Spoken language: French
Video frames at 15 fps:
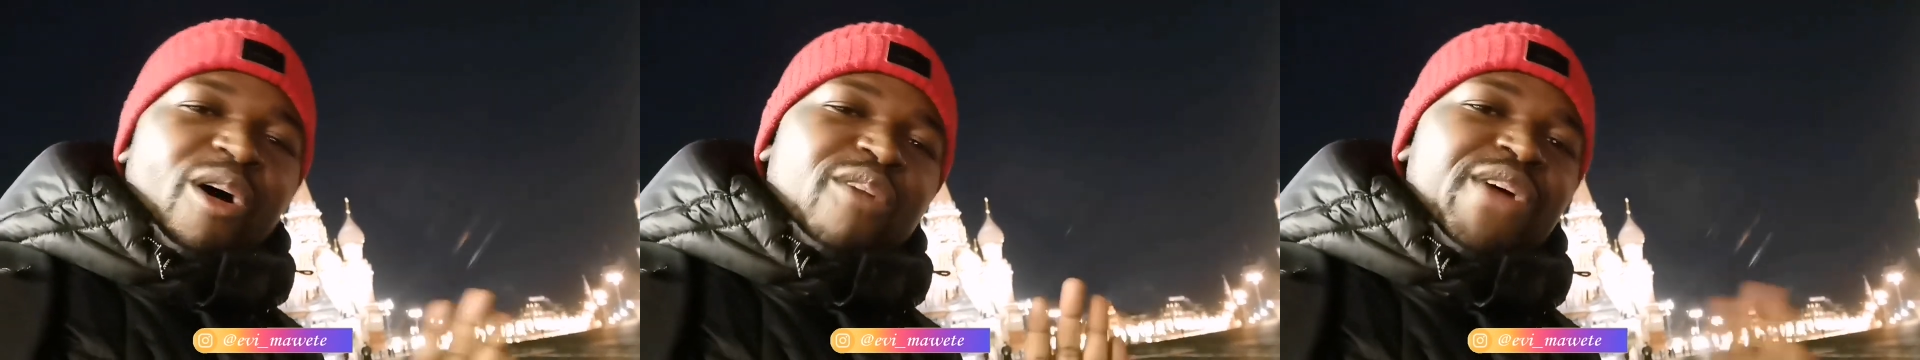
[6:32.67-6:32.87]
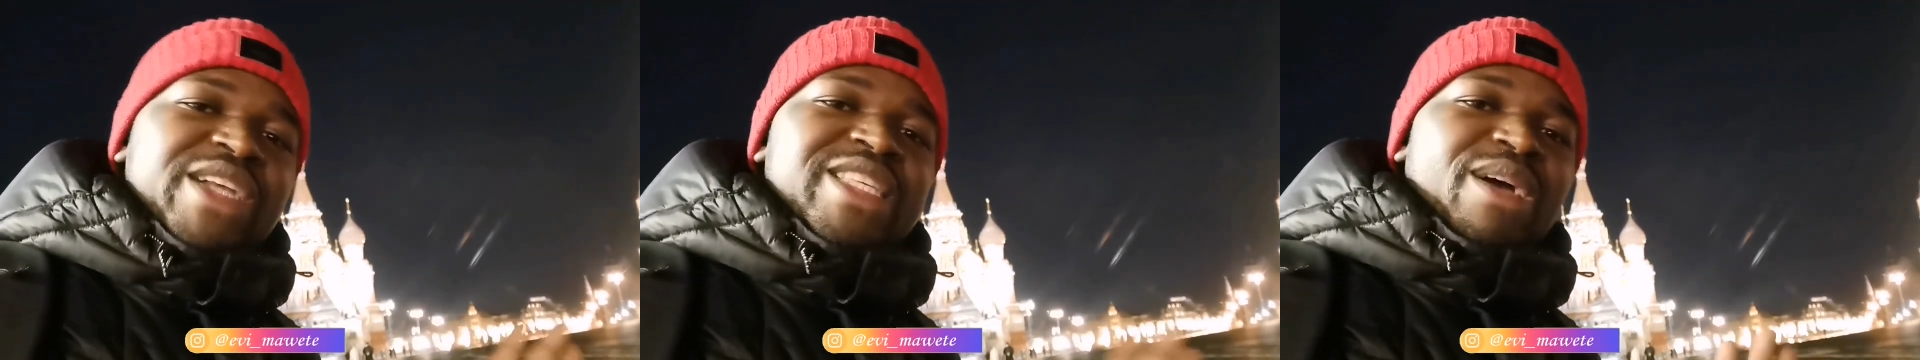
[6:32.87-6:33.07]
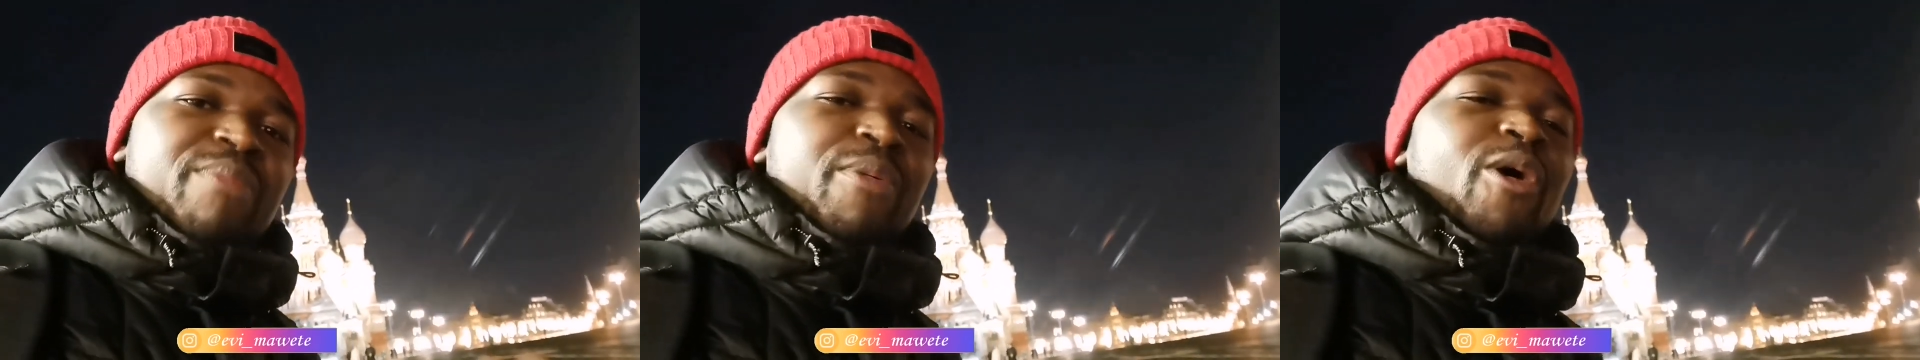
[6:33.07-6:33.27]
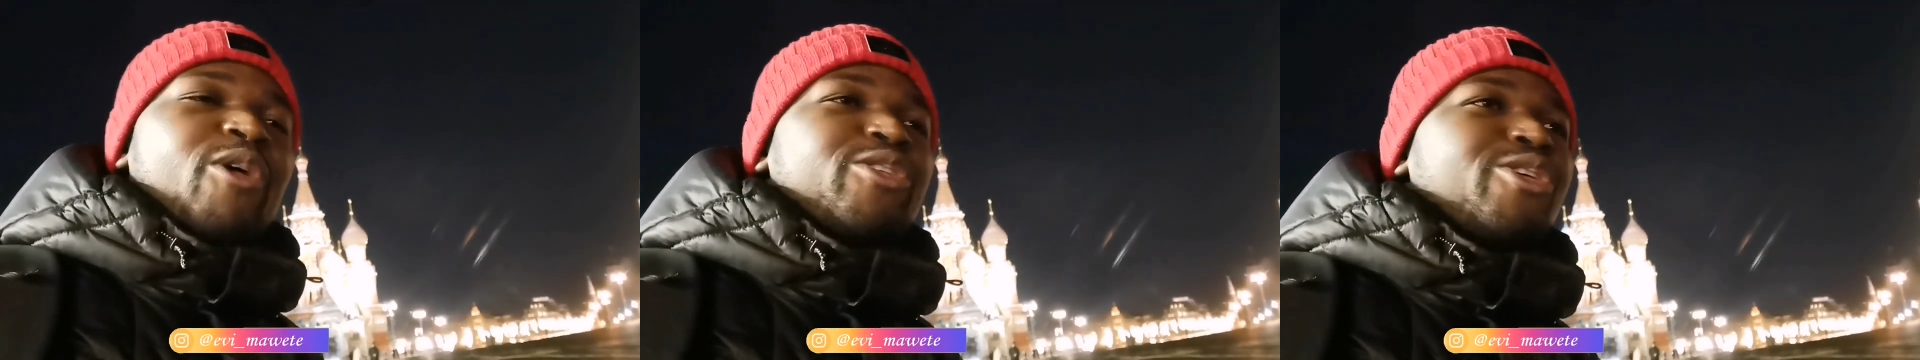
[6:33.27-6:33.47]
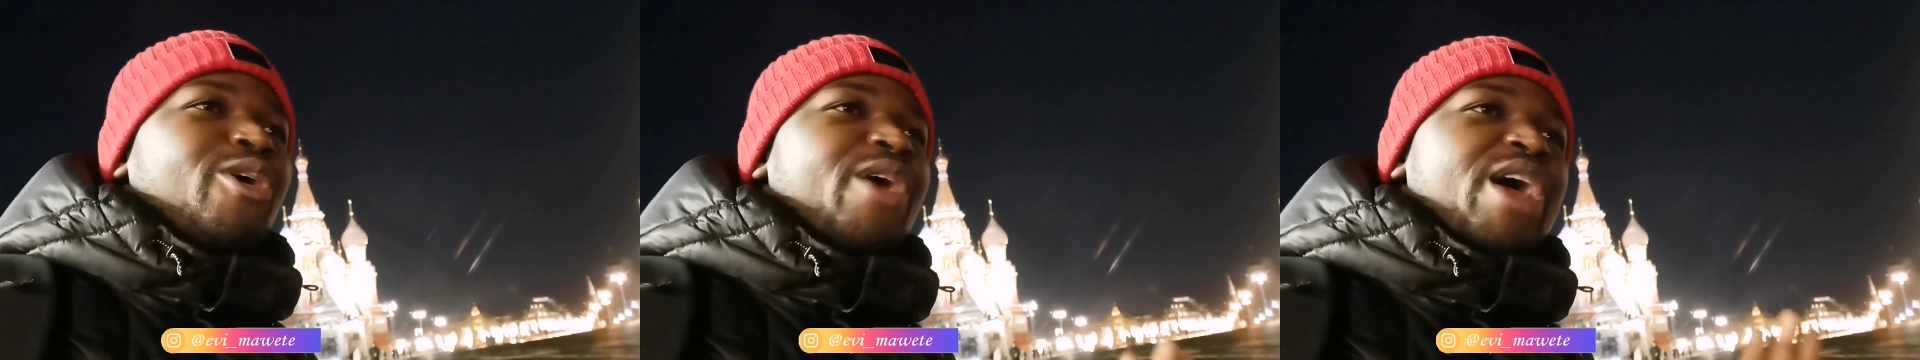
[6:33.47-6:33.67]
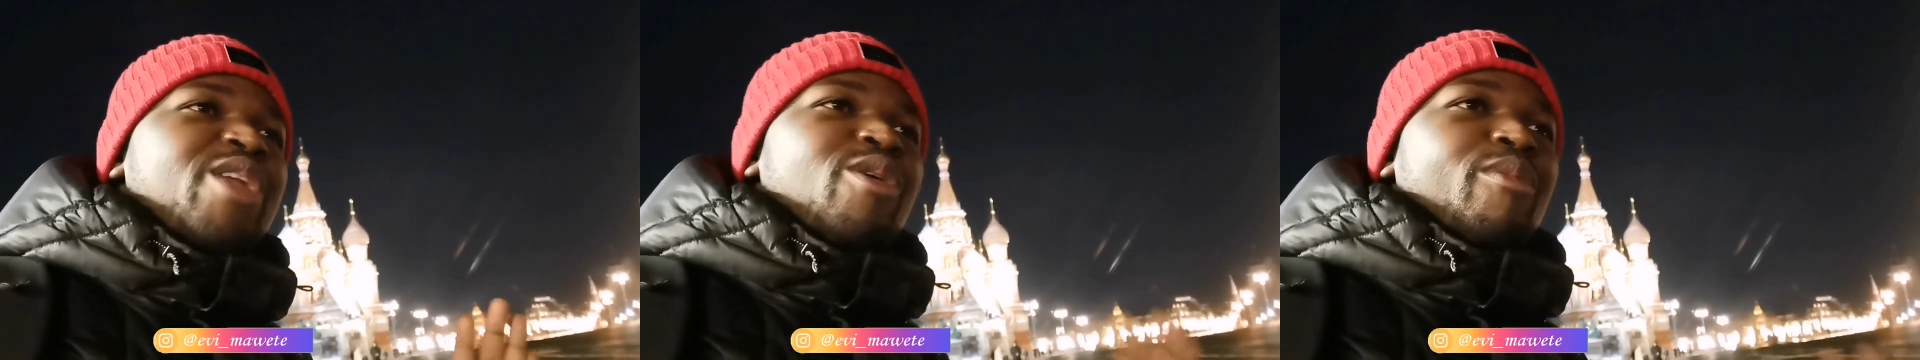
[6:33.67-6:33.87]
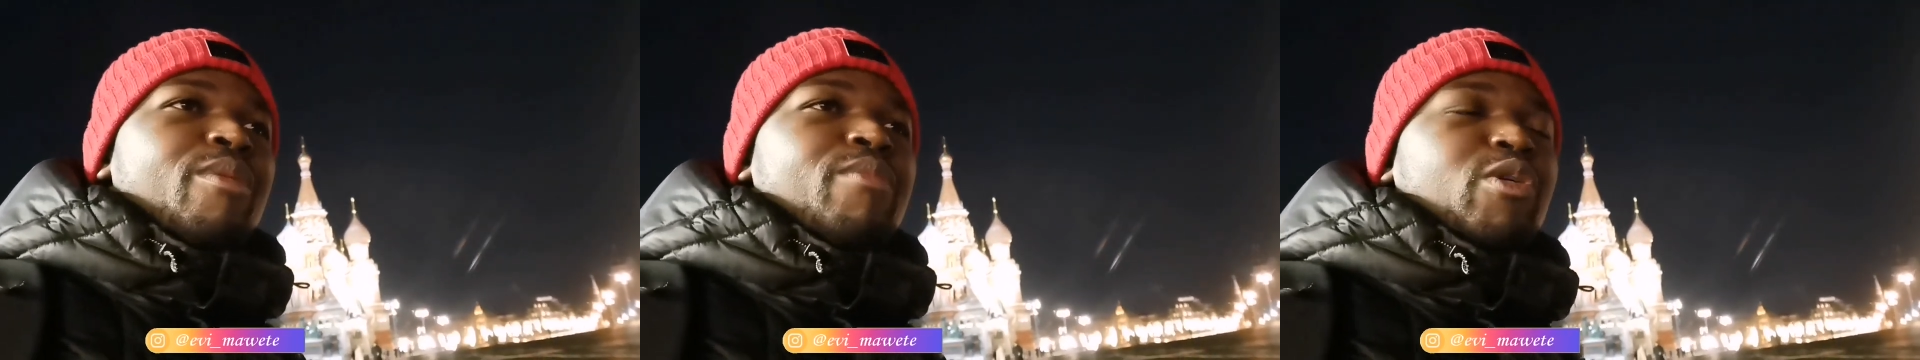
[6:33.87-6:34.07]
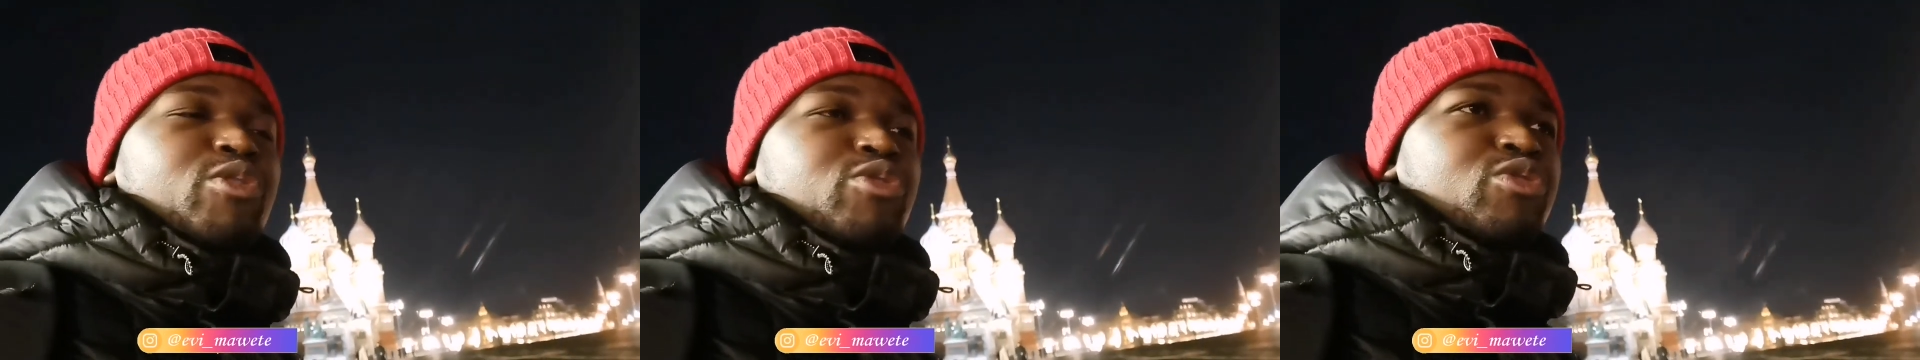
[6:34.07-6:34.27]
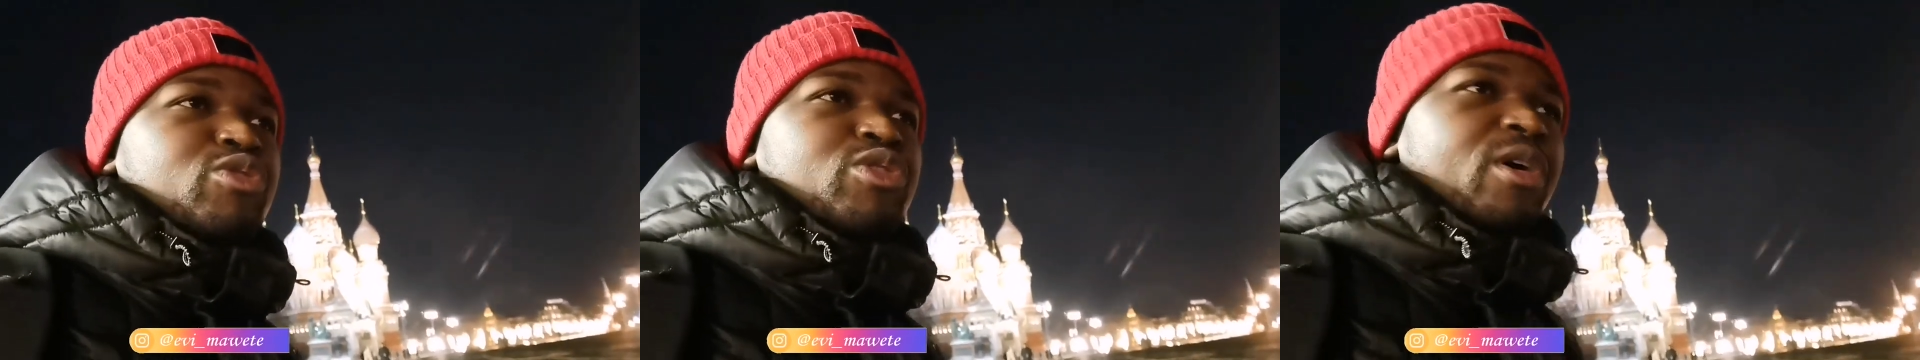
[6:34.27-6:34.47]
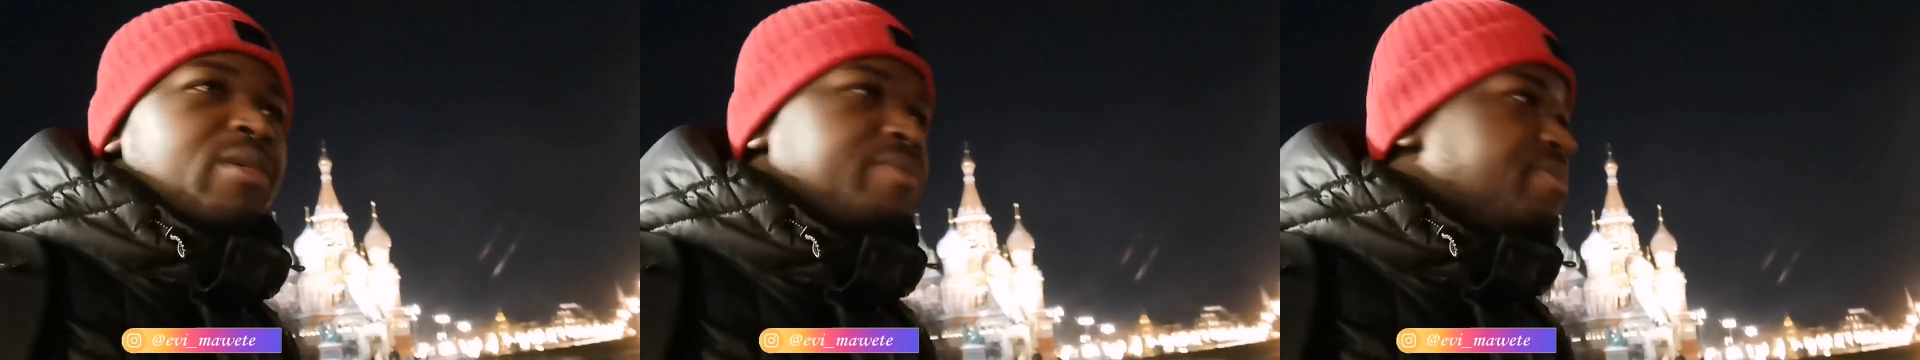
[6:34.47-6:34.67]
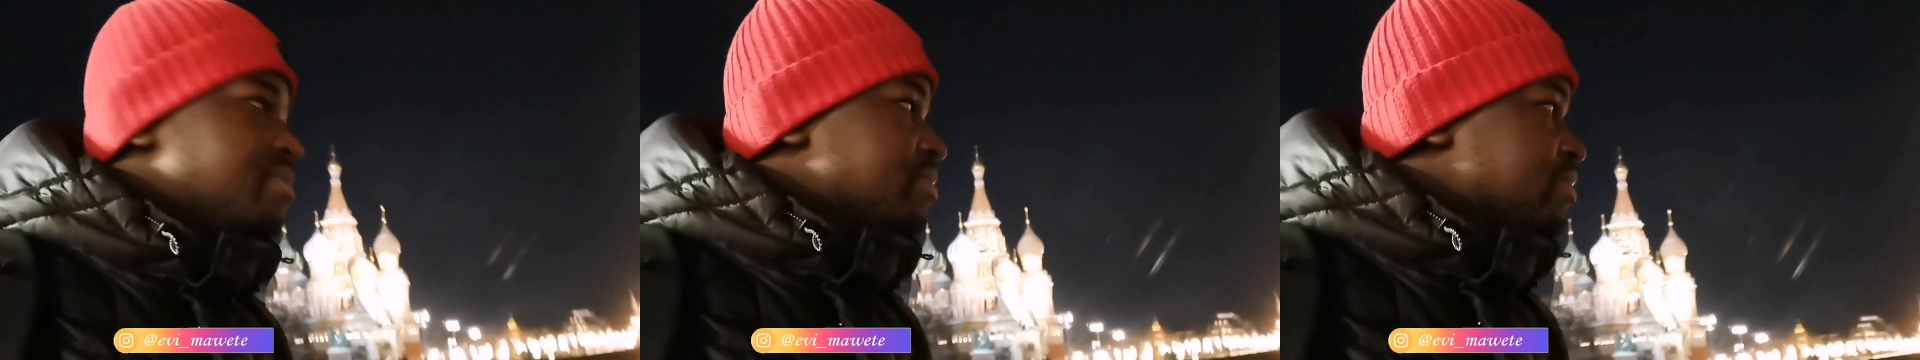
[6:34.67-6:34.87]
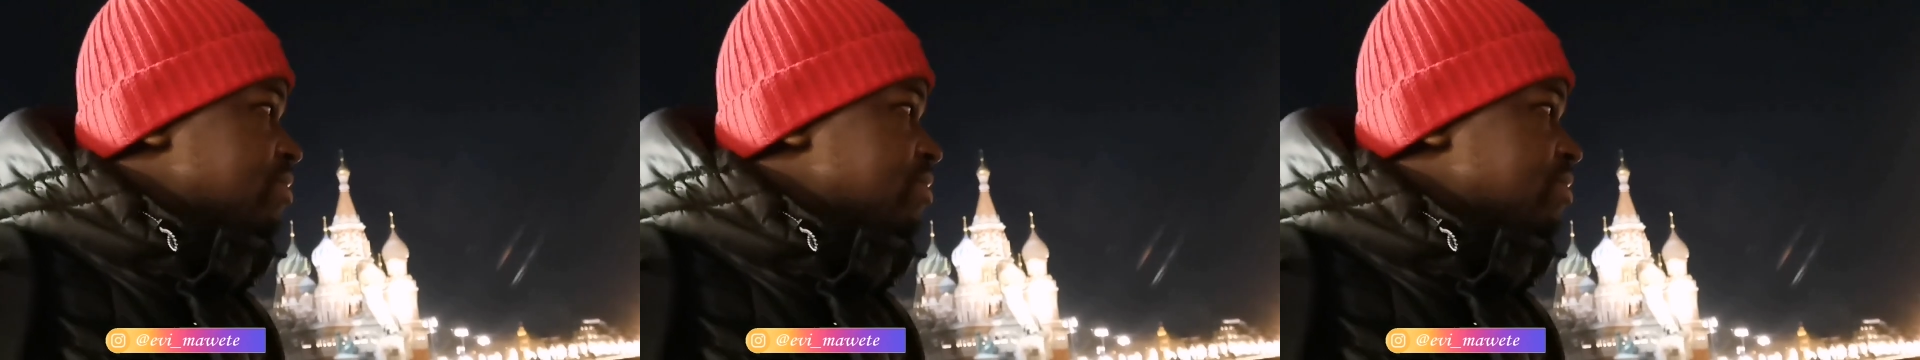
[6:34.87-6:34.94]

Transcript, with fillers: on va dire, prendre énormément du temps